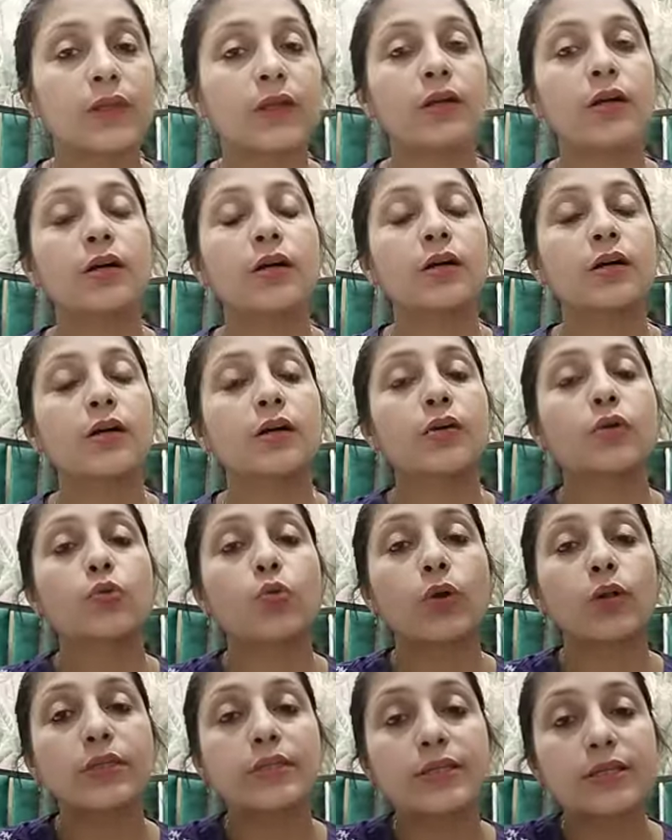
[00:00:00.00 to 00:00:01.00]

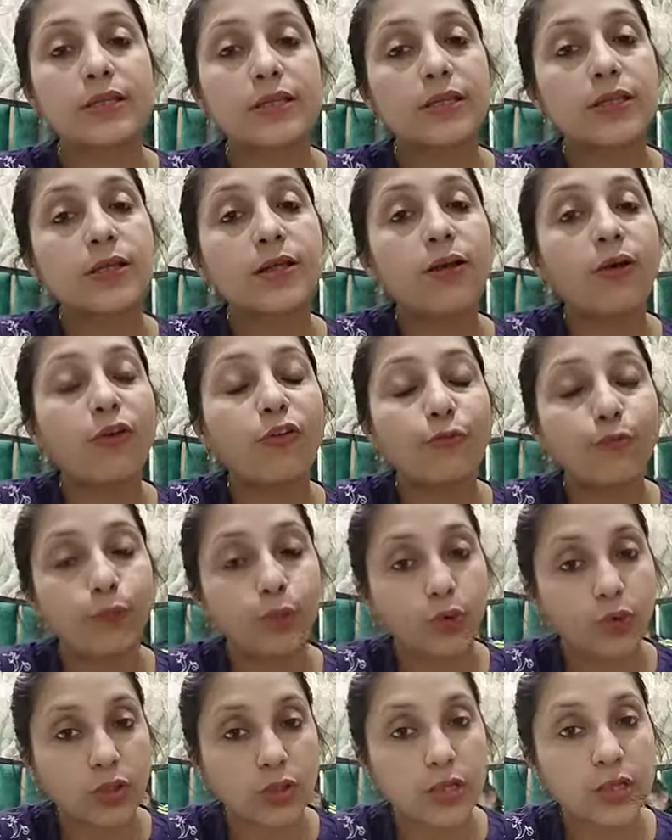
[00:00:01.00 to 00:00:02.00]
क्वांटिटी ऑफ
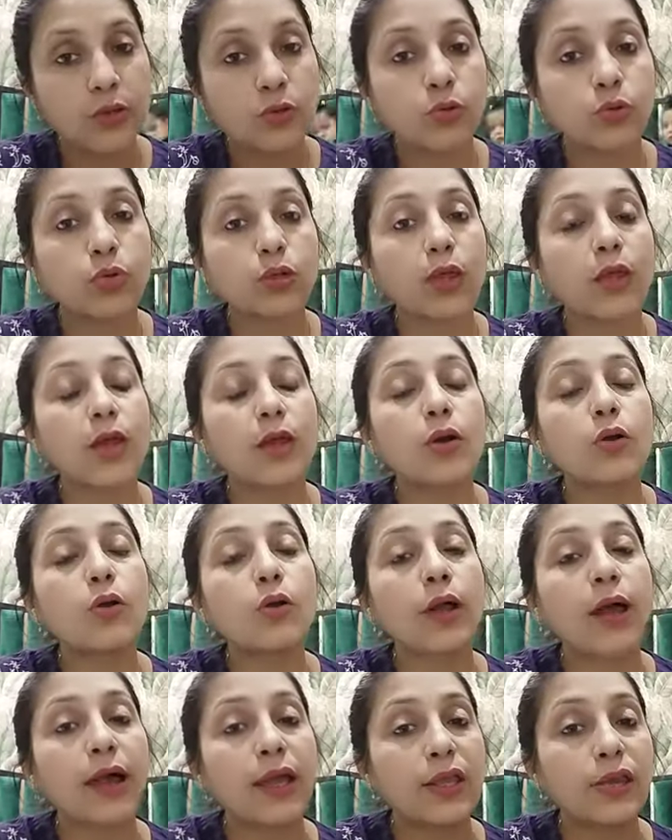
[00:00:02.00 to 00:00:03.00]
प्रोटीन होता है
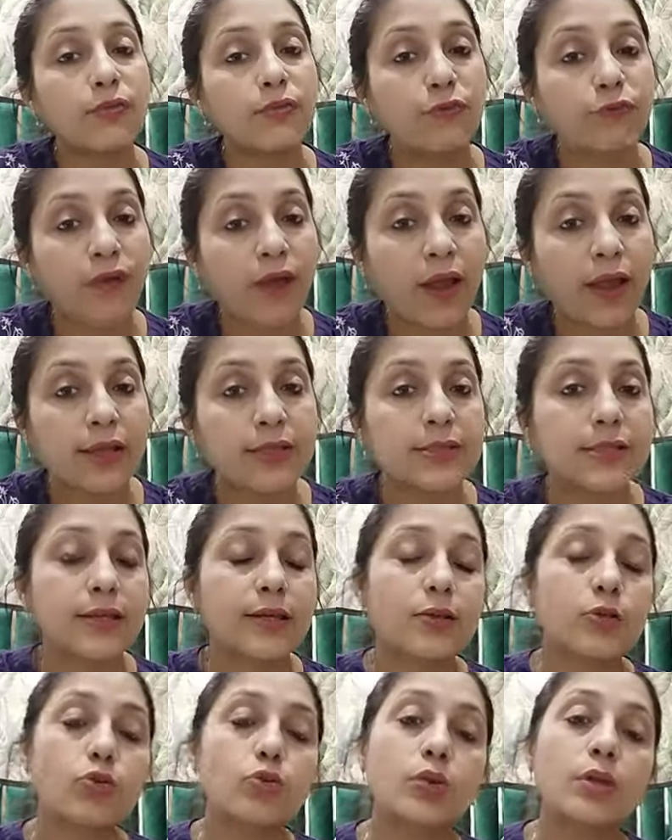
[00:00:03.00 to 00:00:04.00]
और हाई फैट
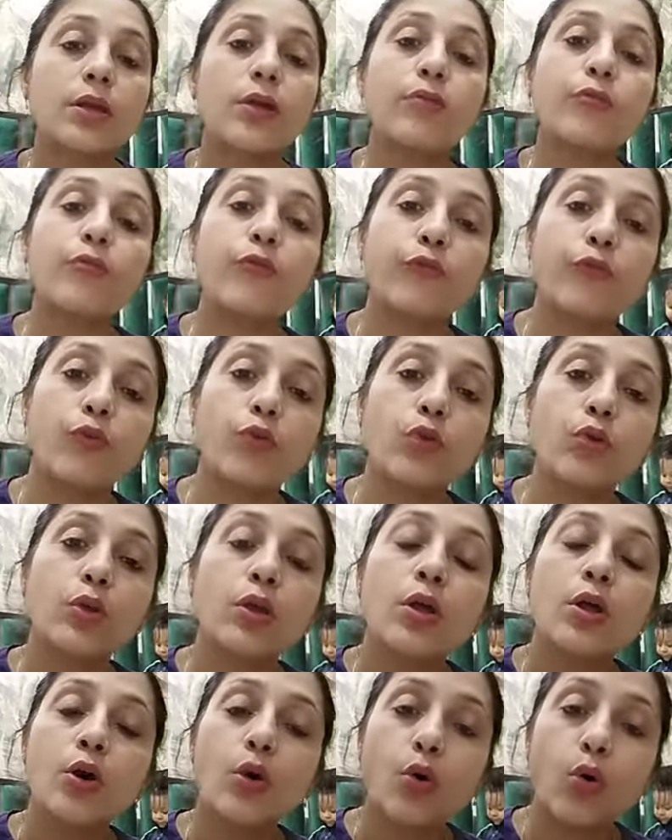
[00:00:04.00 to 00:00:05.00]
है क्योंकि हम फुल
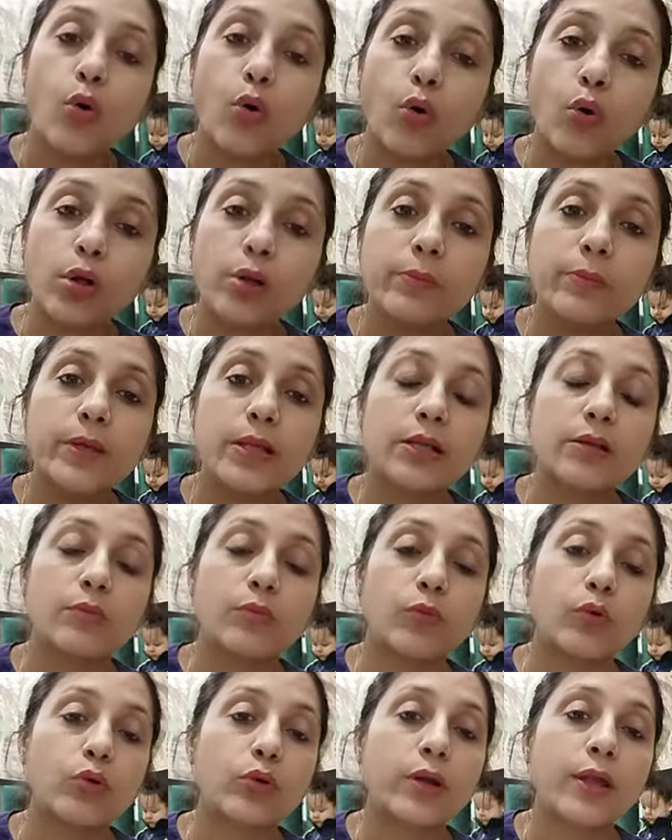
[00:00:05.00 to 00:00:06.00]
होल मिल्क
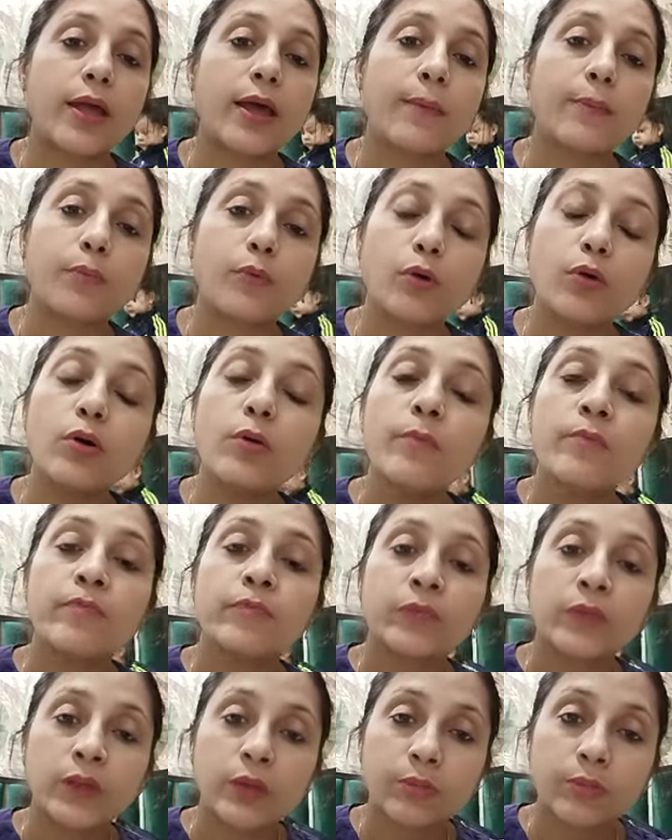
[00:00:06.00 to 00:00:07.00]
बोल रहे हैं आपको
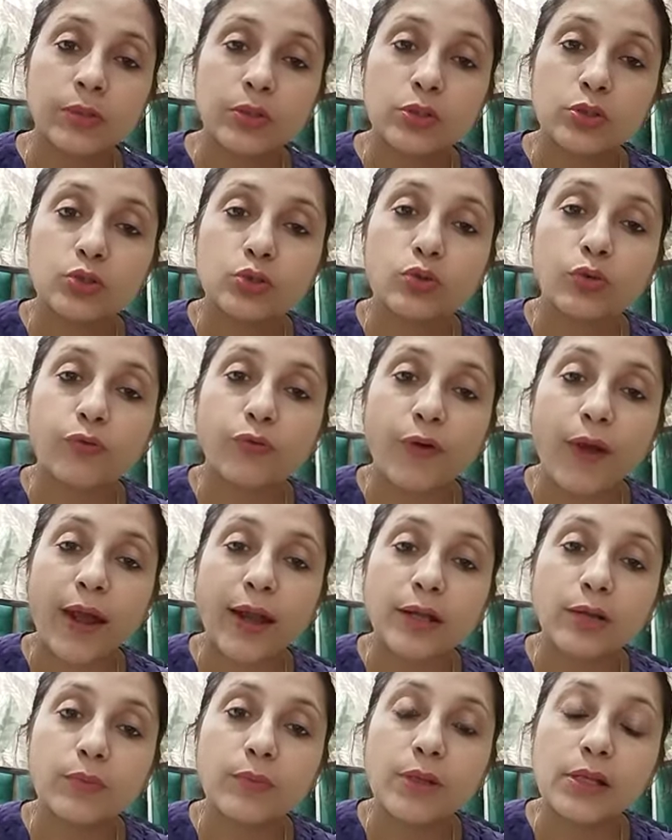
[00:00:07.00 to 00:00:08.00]
मतलब जो
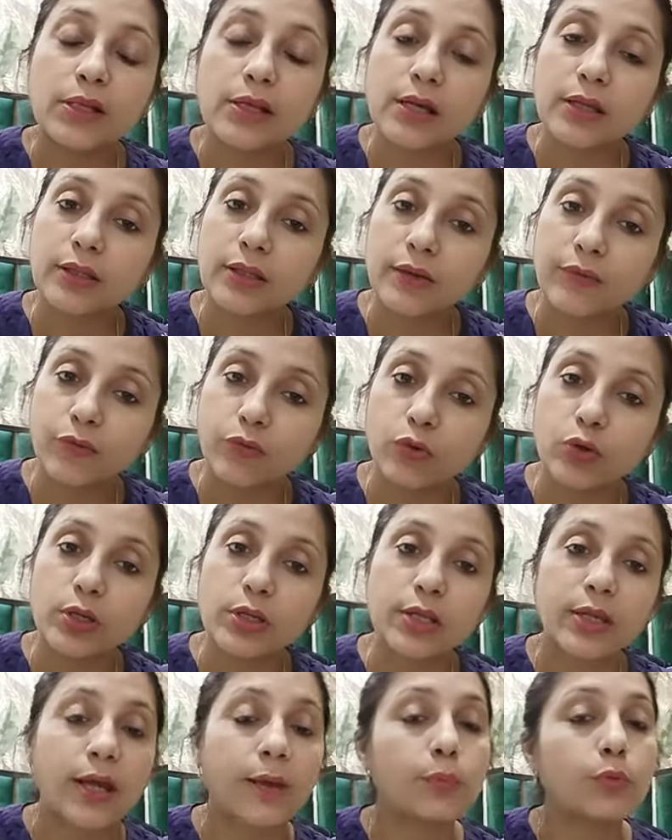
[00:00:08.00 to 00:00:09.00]
फैट मिल्क आता है वो
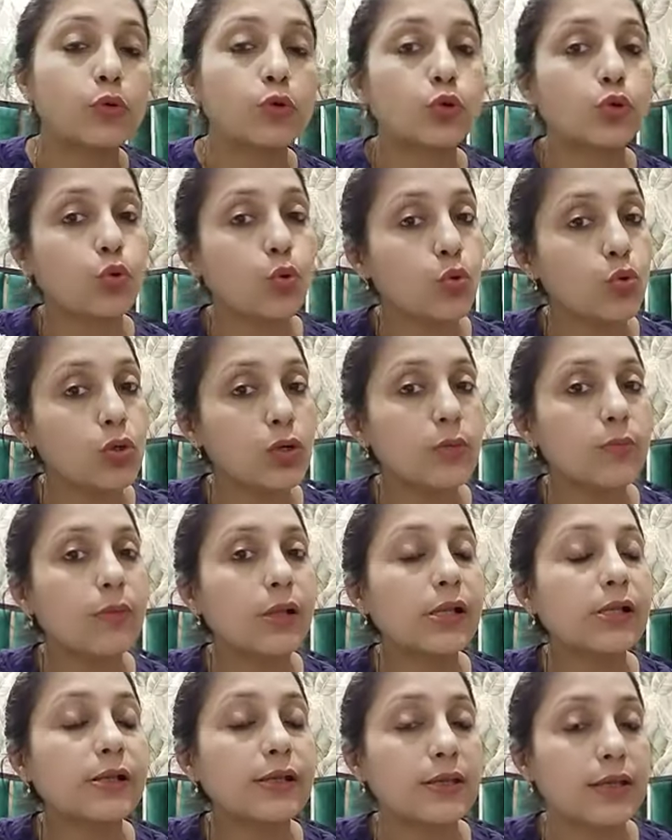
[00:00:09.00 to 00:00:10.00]
लेना है आपको टोन्ड
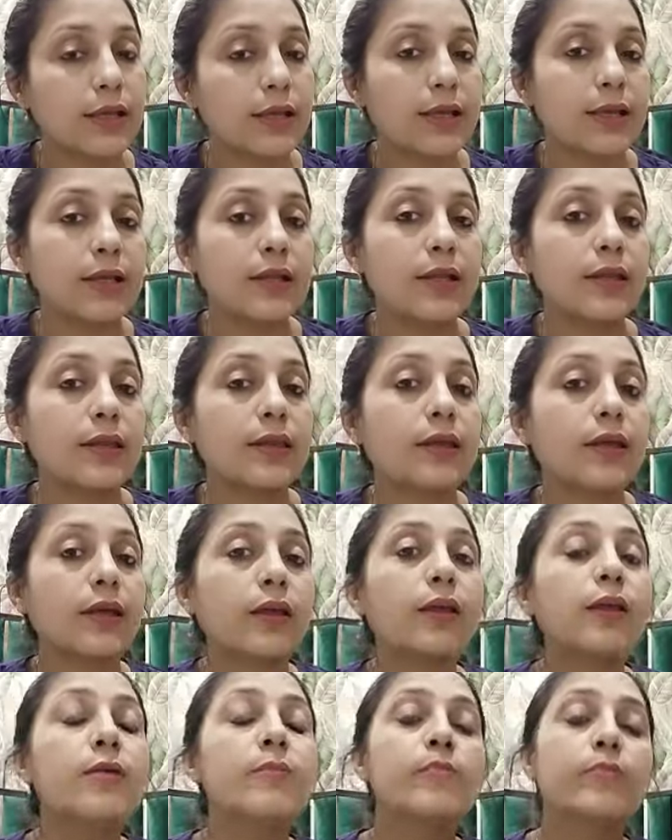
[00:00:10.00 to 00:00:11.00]
मिल्क नहीं लेना
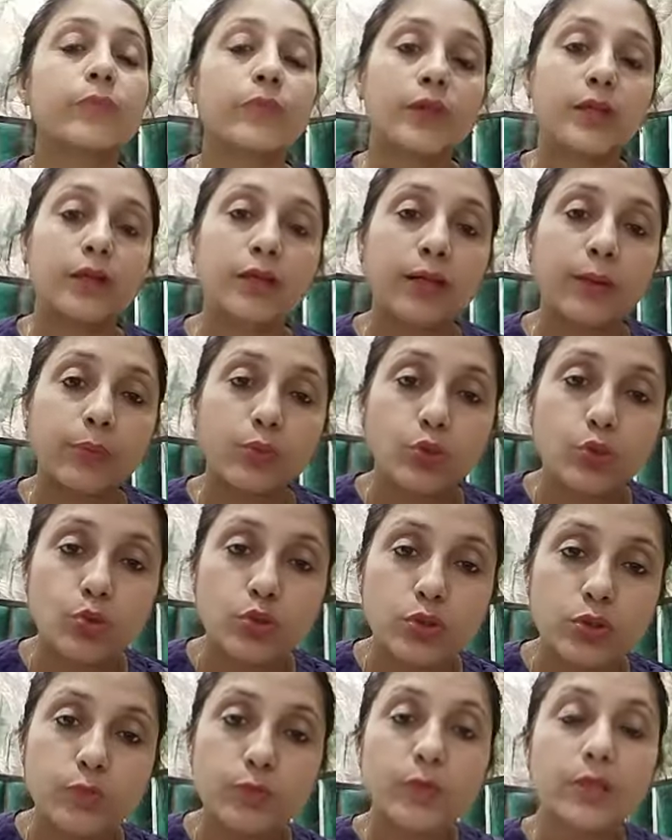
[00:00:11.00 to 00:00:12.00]
है अगर आप
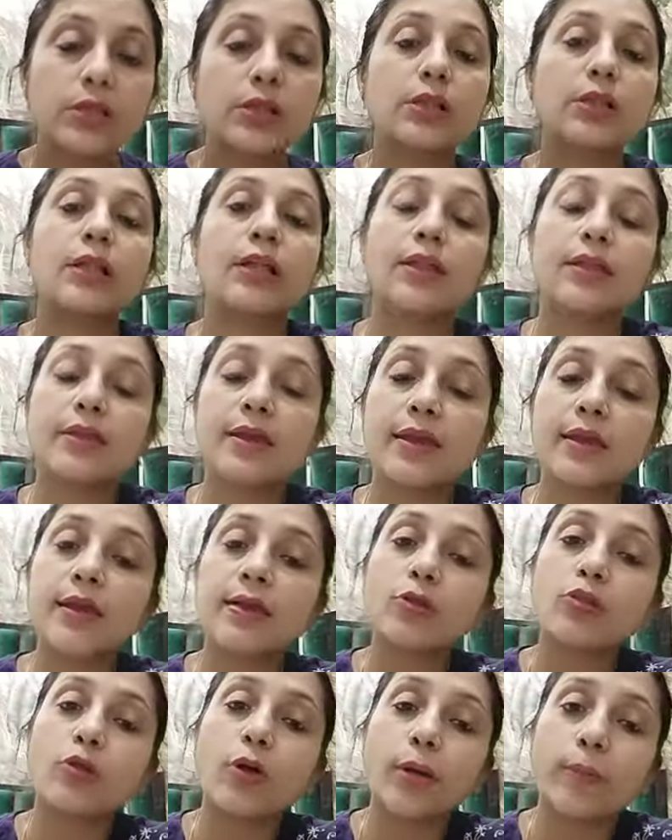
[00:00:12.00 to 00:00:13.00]
टोन्ड मिल्क लेते
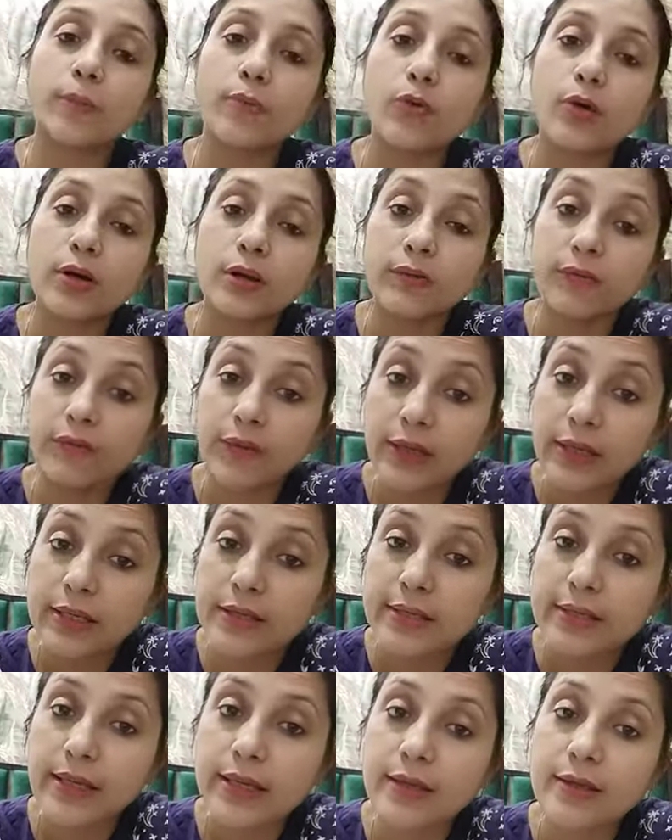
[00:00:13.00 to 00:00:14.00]
हैं तो आपको अगर
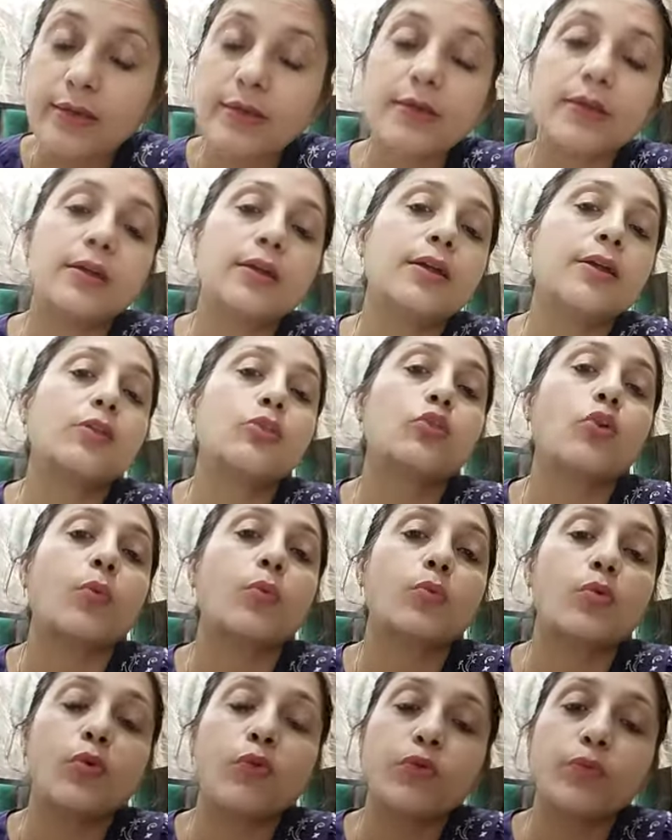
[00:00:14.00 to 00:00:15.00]
वेट गेन करना है तो
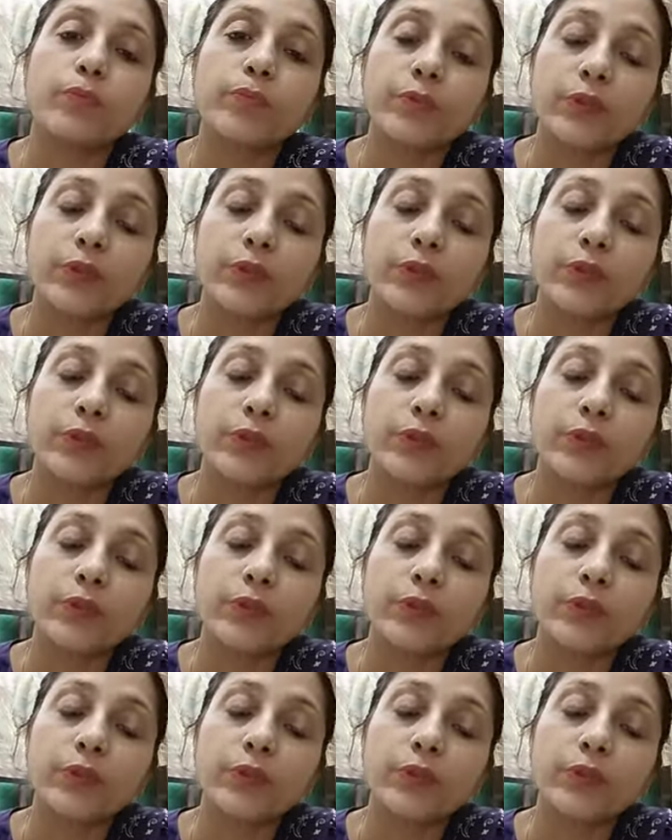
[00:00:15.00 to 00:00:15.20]
आपको